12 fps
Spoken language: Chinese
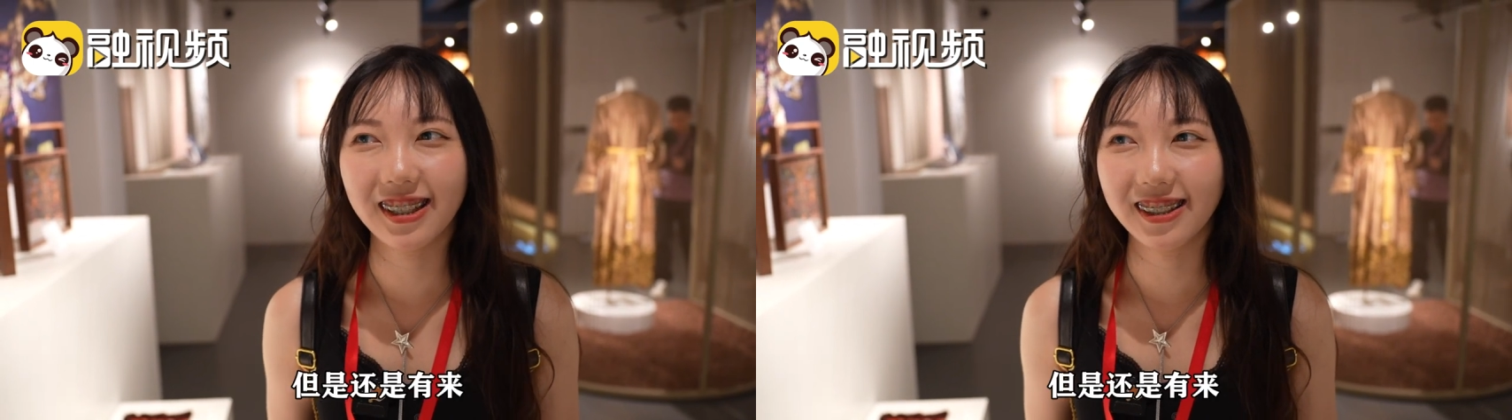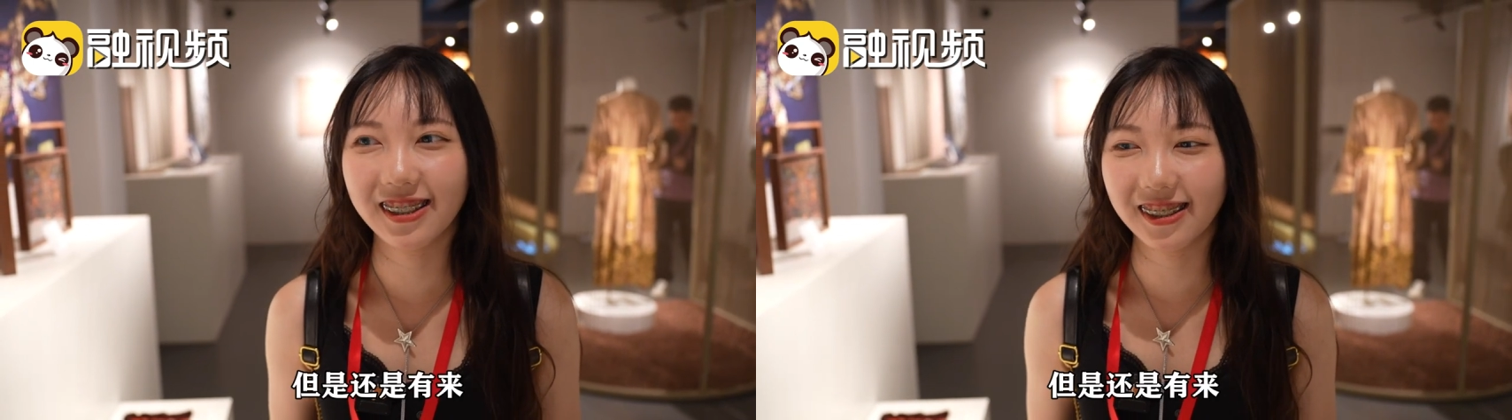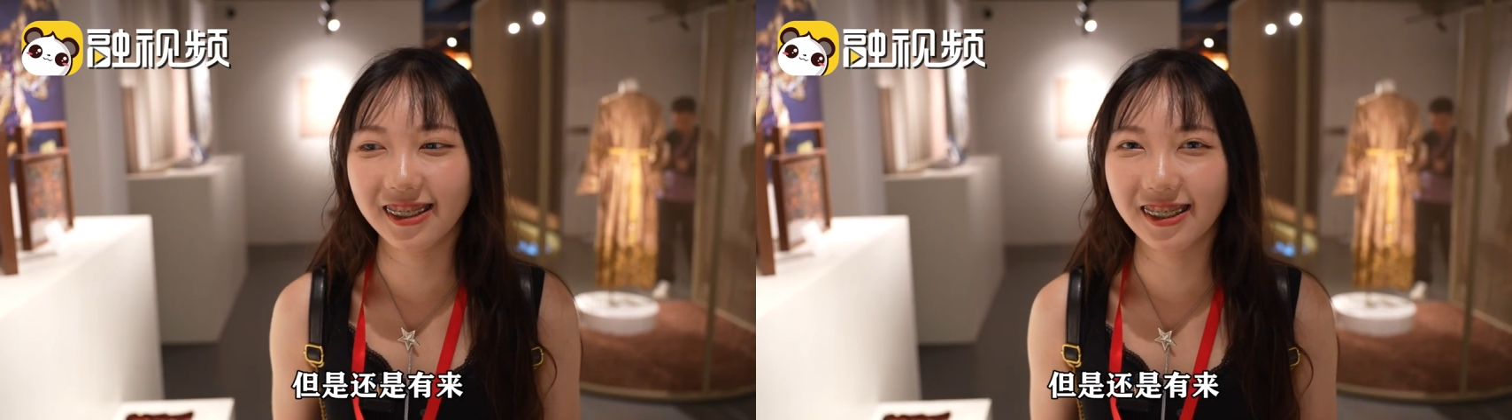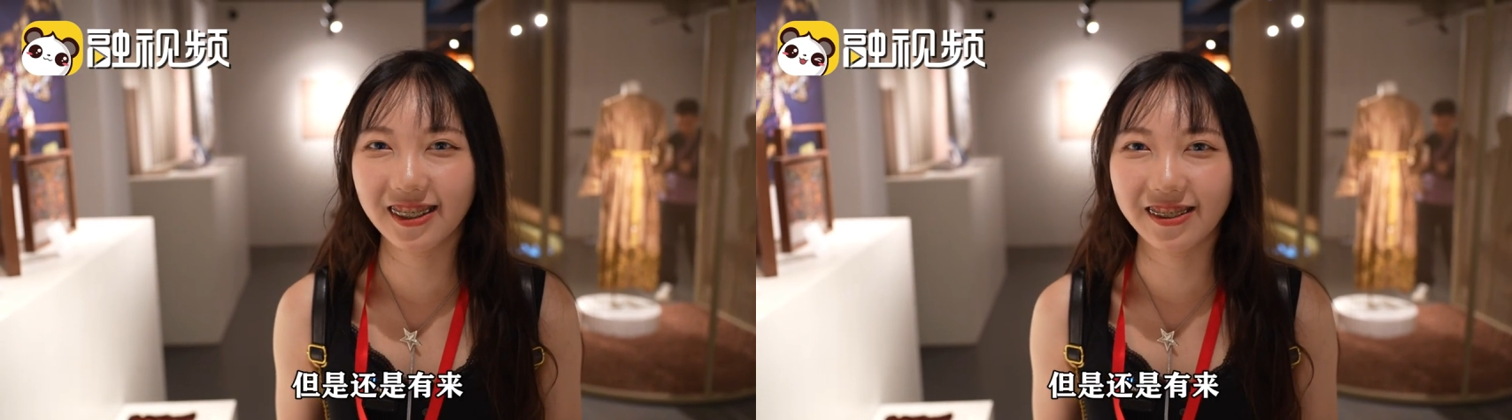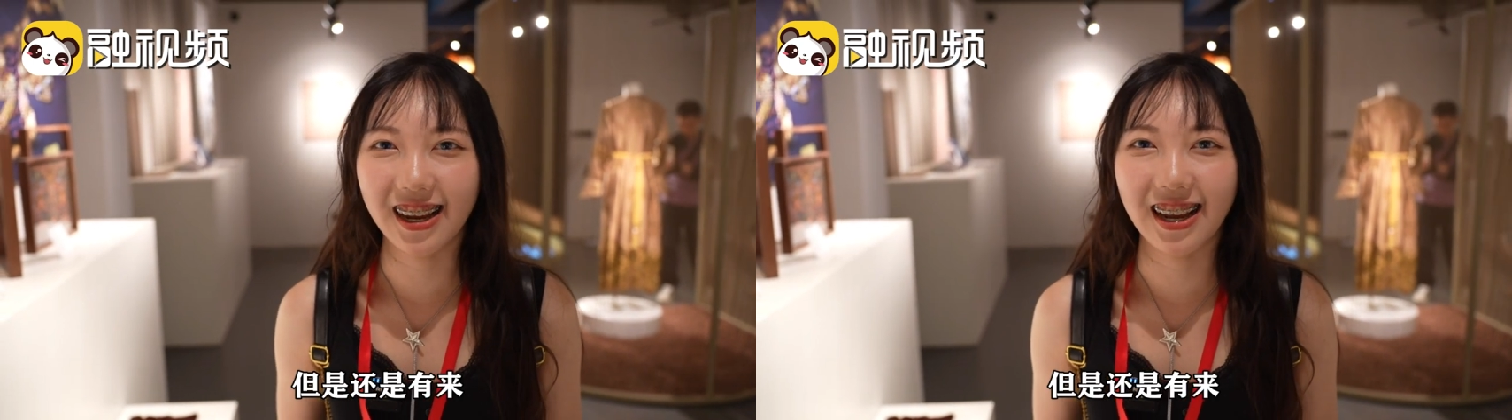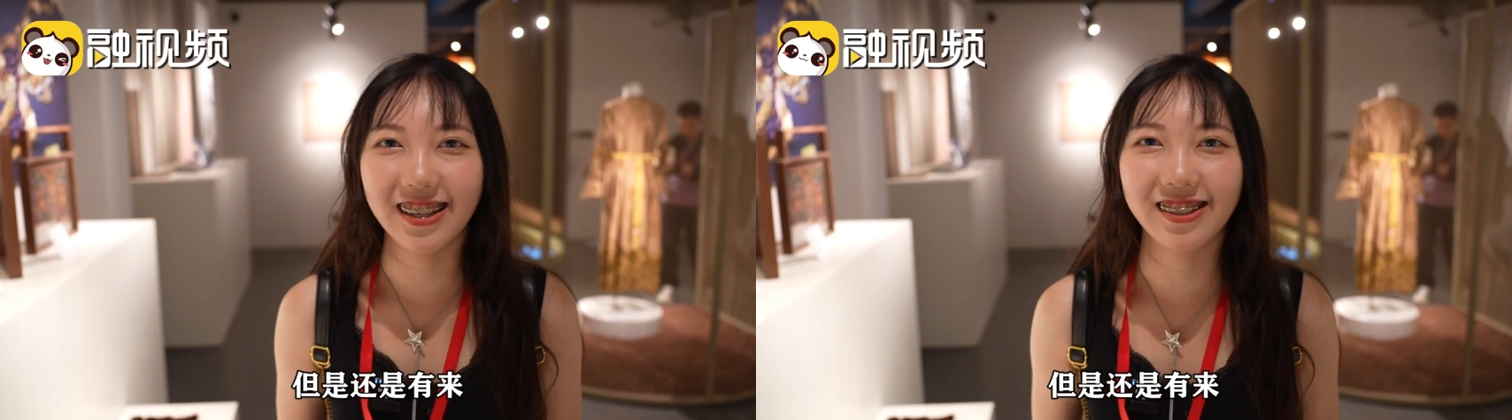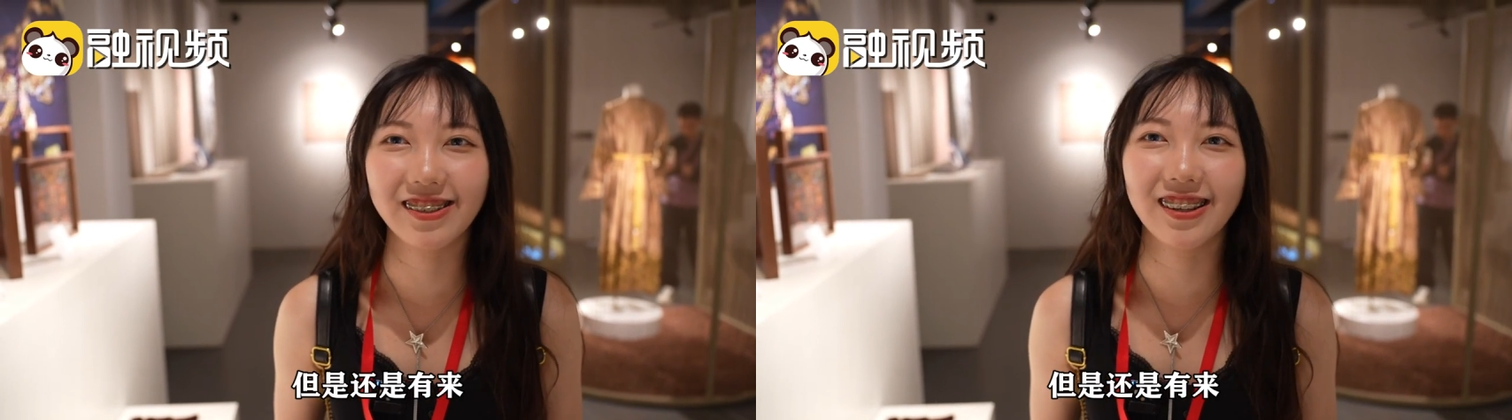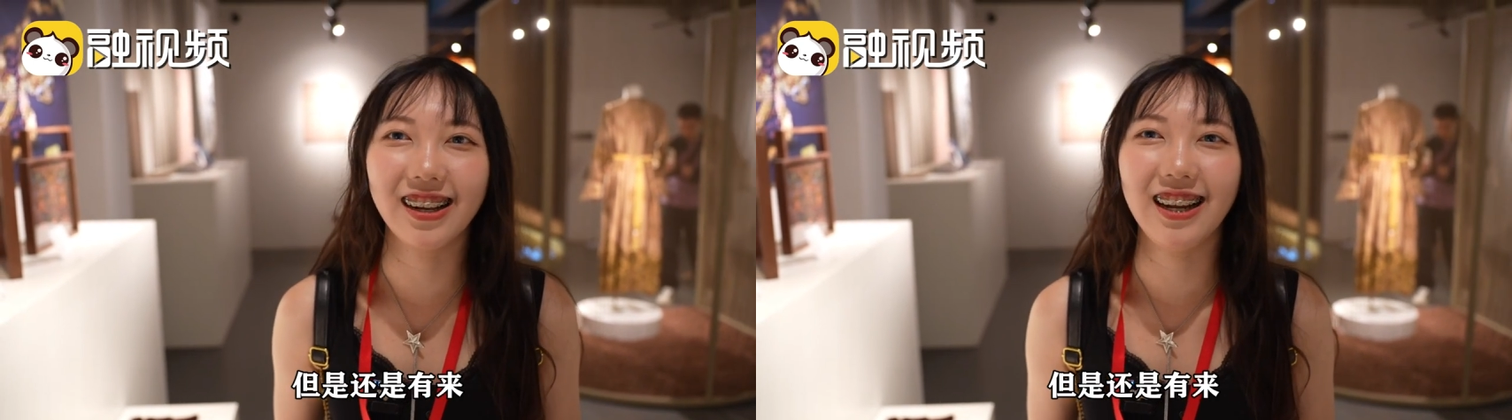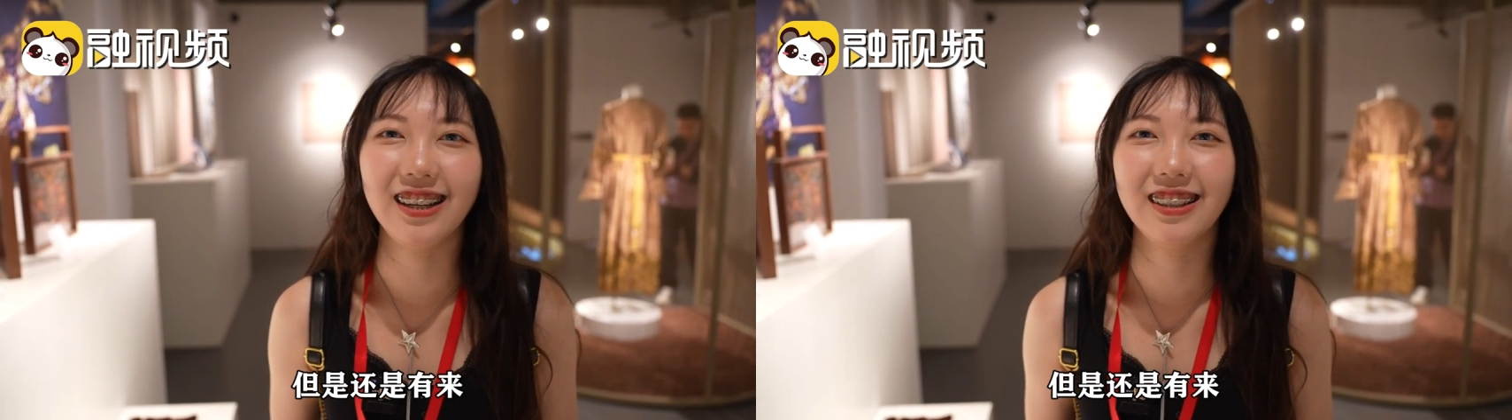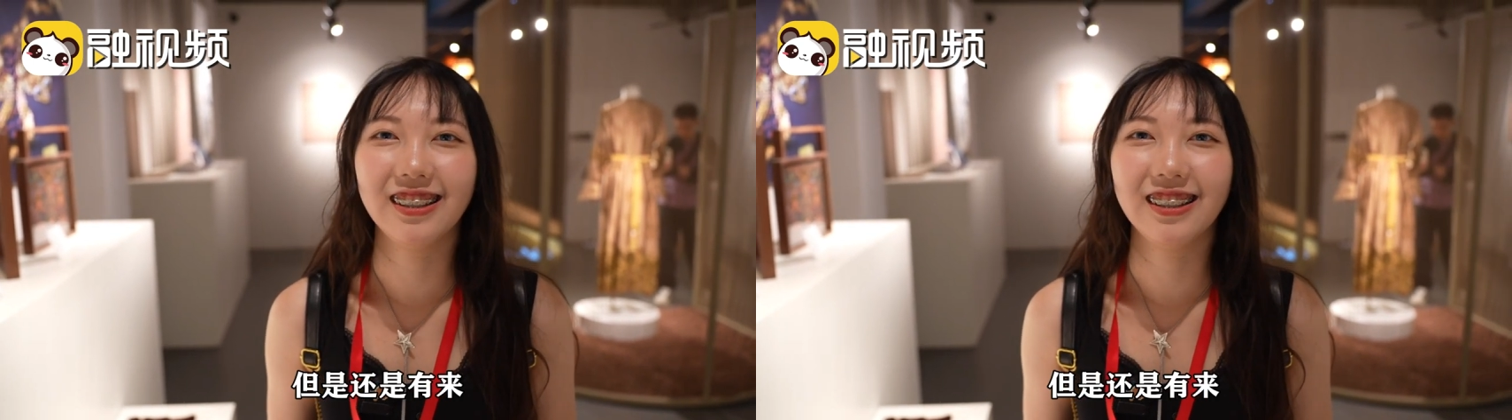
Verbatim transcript: 但是就还是有来，